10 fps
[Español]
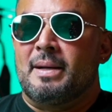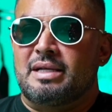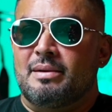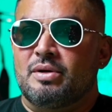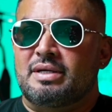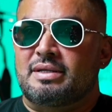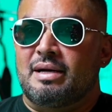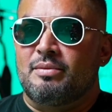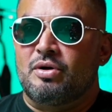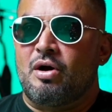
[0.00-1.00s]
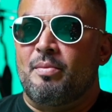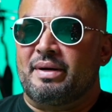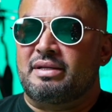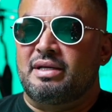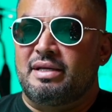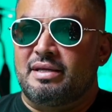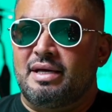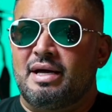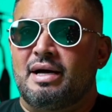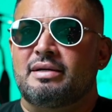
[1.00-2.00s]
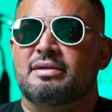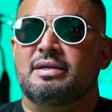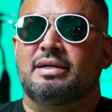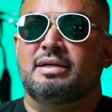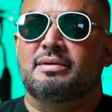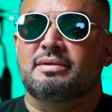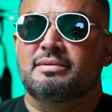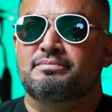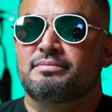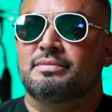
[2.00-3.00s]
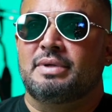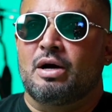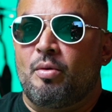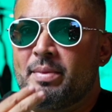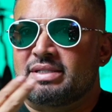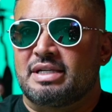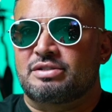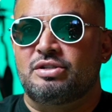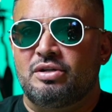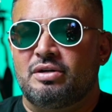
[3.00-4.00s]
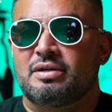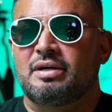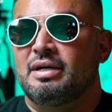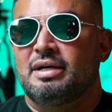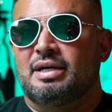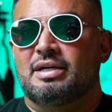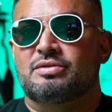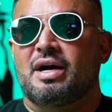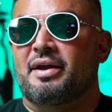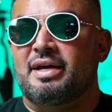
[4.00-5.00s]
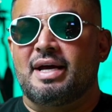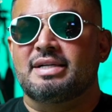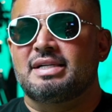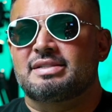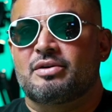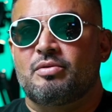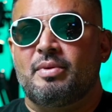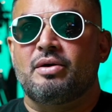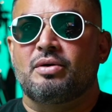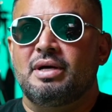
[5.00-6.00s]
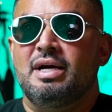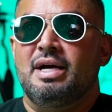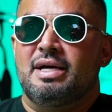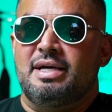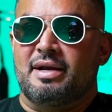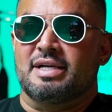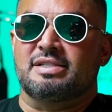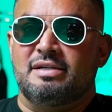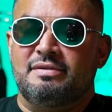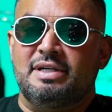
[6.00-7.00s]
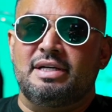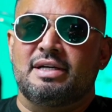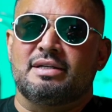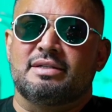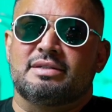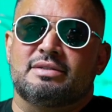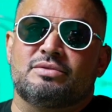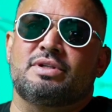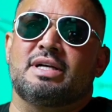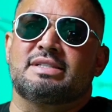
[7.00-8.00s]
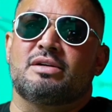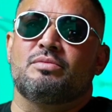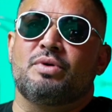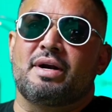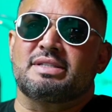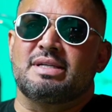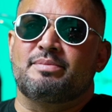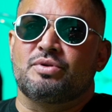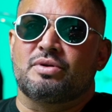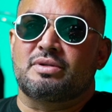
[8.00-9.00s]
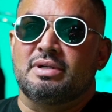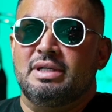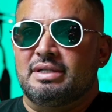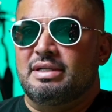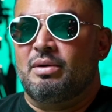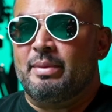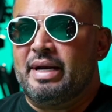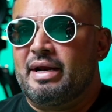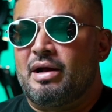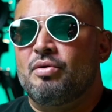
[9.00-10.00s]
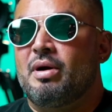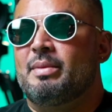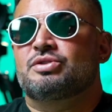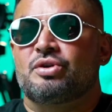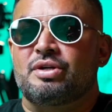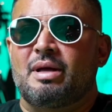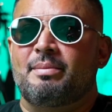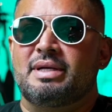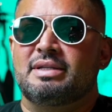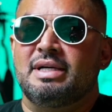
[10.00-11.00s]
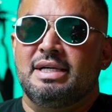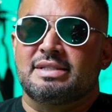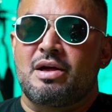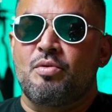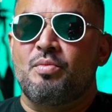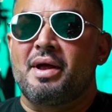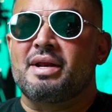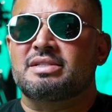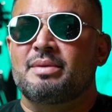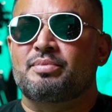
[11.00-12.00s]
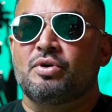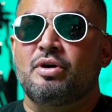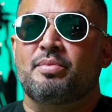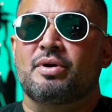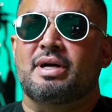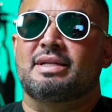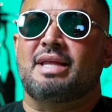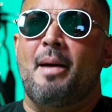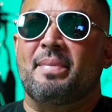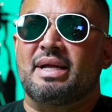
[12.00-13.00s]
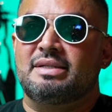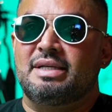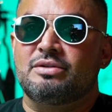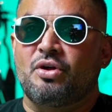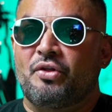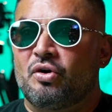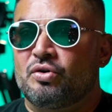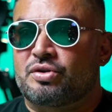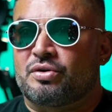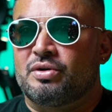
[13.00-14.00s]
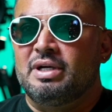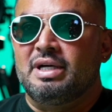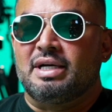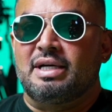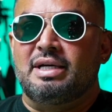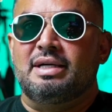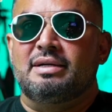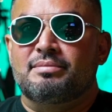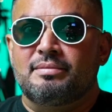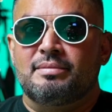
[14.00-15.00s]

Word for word: tenemos, tenemos que compartir ideas, eh, la conversación, eso enriquece al ser humano y, recibir, uno tiene que ser un buen receptor, de igual manera que es un emisor, también ser un buen receptor porque estás aprendiendo del otro y